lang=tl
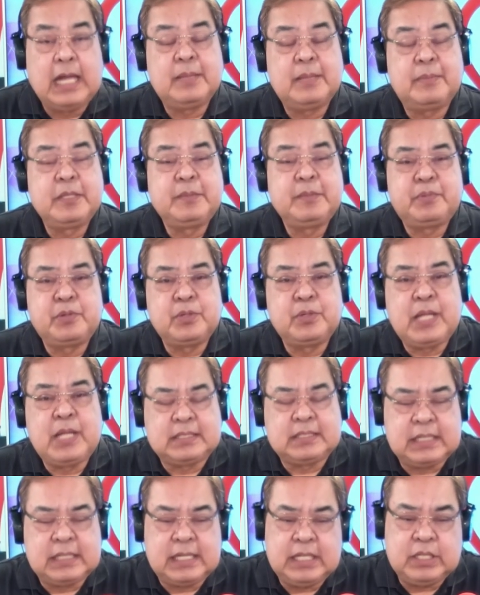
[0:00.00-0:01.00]
Alamin po
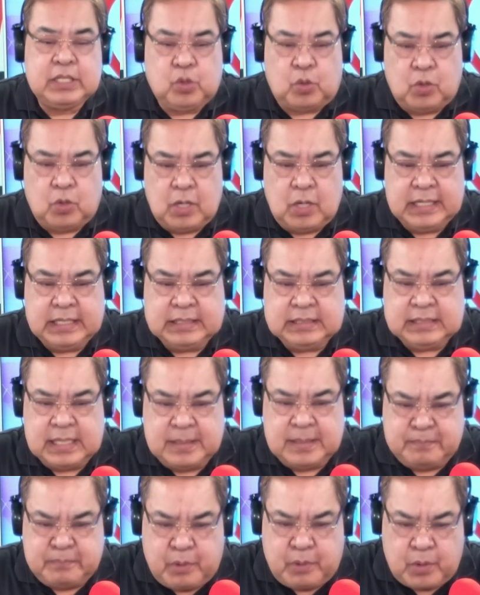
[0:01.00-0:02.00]
natin ito ang
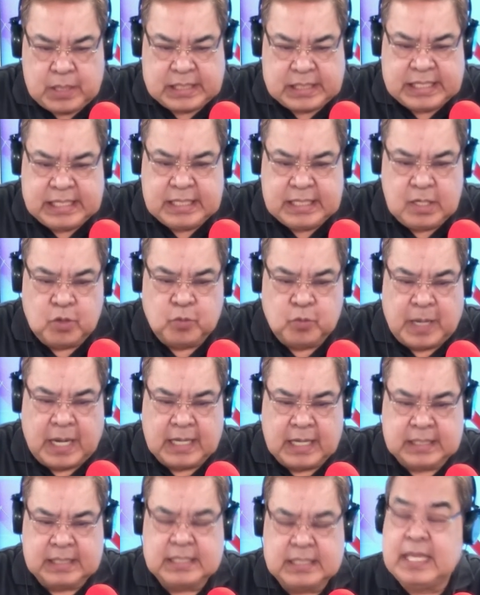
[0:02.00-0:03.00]
itinampo kaninang
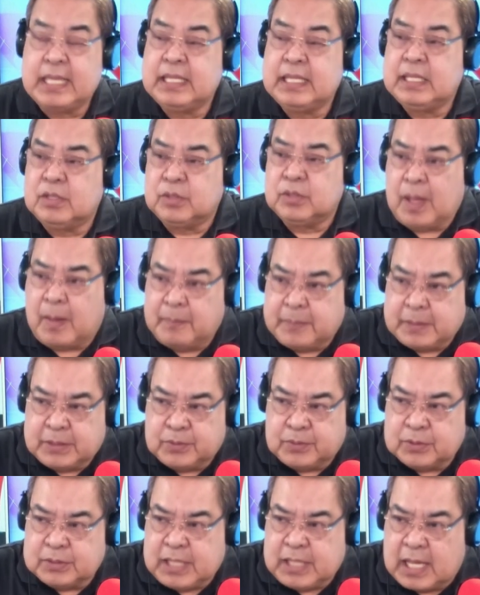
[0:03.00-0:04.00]
umaga na hindi ko
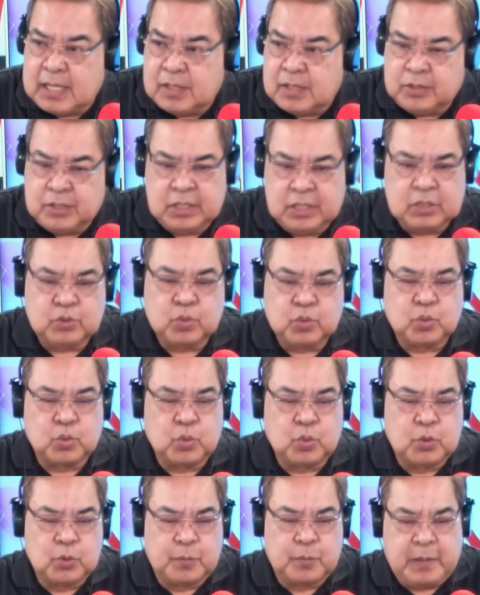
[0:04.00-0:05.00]
napanood dahil ako ay
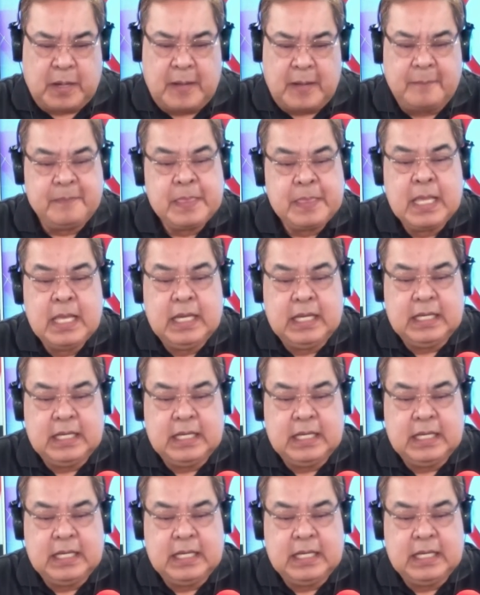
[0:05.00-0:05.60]
natutulog pa.